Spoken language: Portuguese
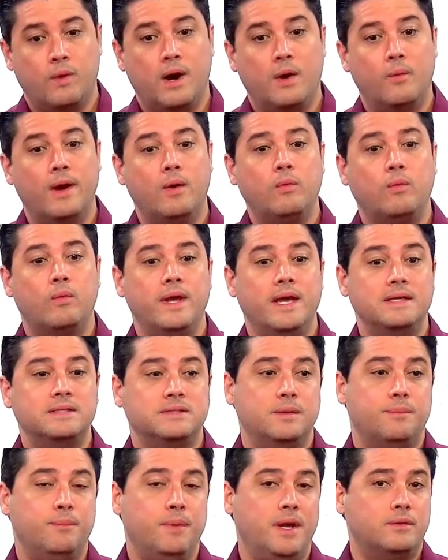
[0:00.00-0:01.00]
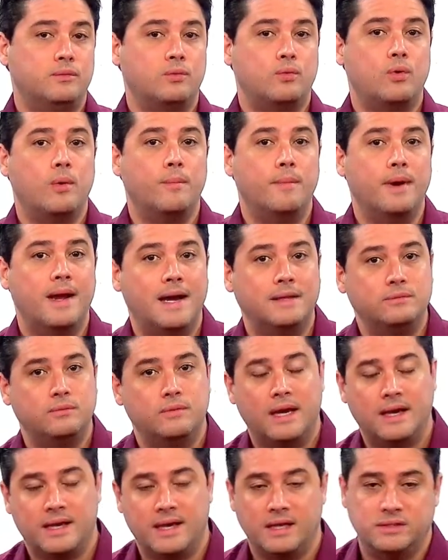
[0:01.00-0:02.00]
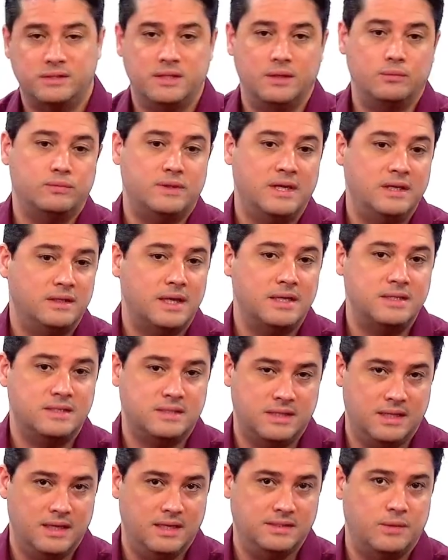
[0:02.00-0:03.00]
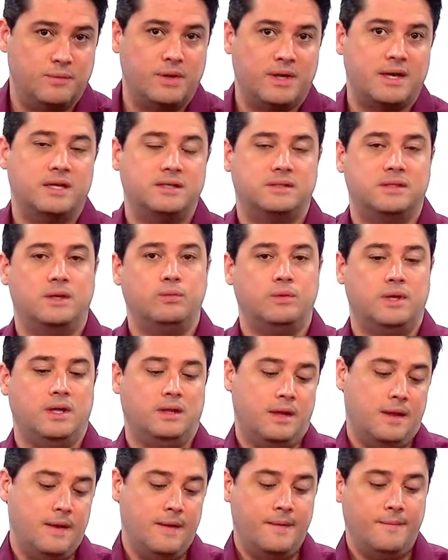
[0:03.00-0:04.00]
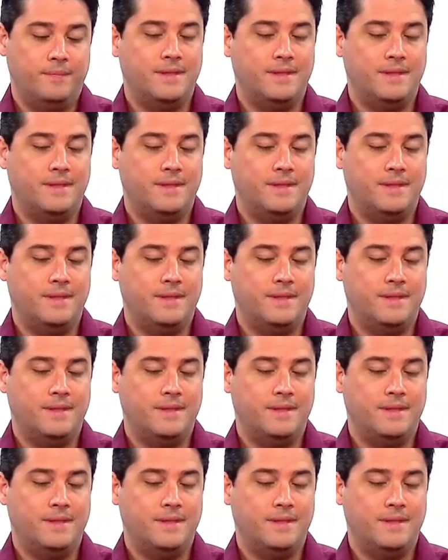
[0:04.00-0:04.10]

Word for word: Qual é o conhecimento cobrado na questão 36? É uma questão que